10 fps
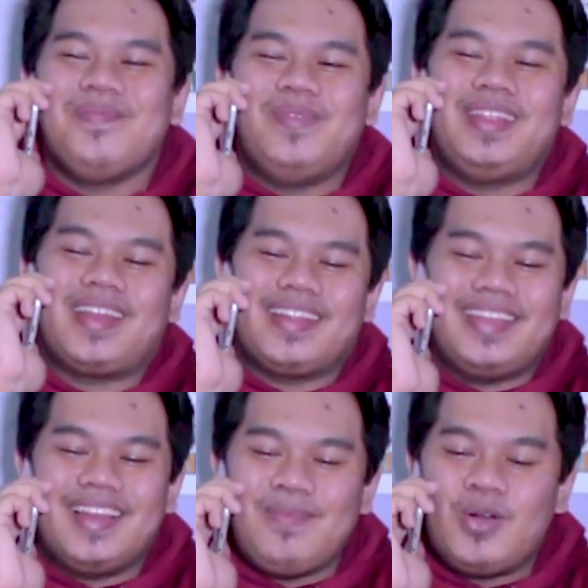Beneran
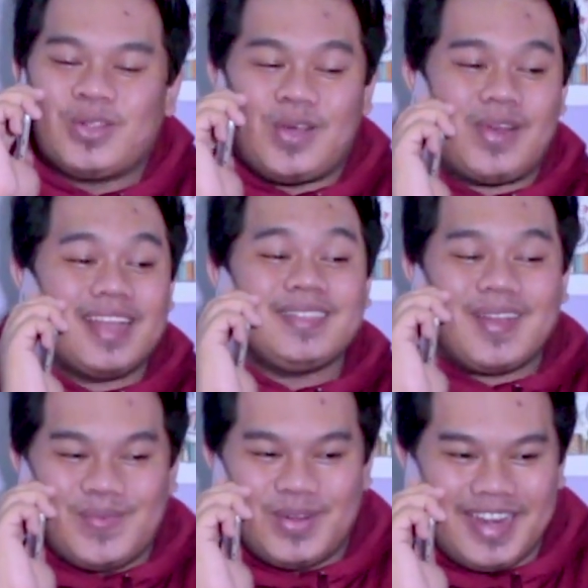gila baru tahu rasa
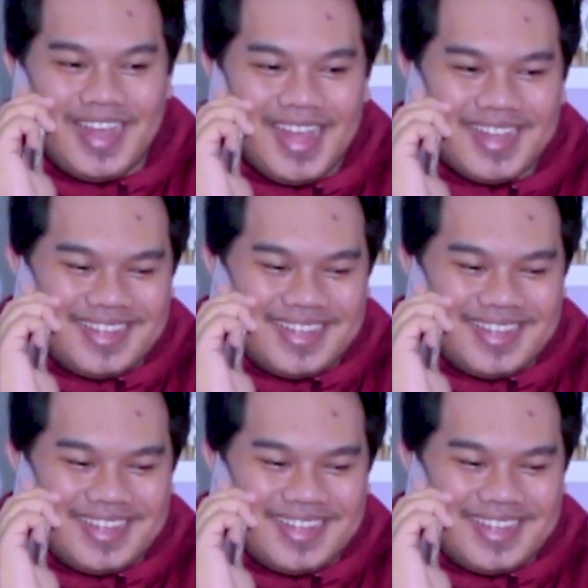kamu, Dah?